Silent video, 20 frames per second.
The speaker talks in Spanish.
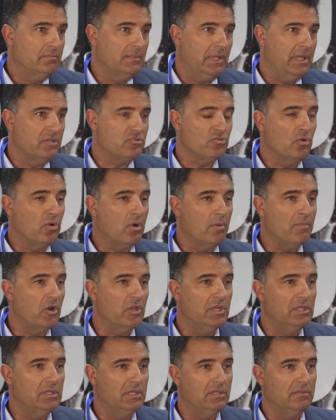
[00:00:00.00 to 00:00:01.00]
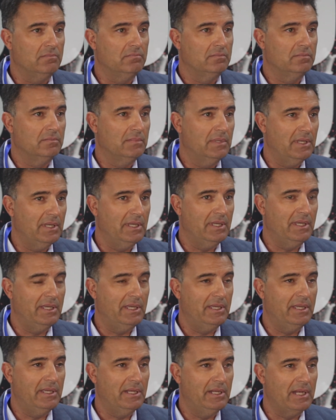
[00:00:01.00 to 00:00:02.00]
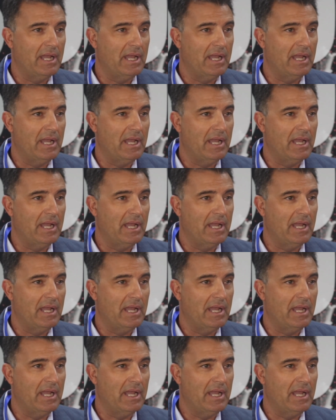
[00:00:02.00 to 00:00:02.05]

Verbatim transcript: Es un commodity. Eh,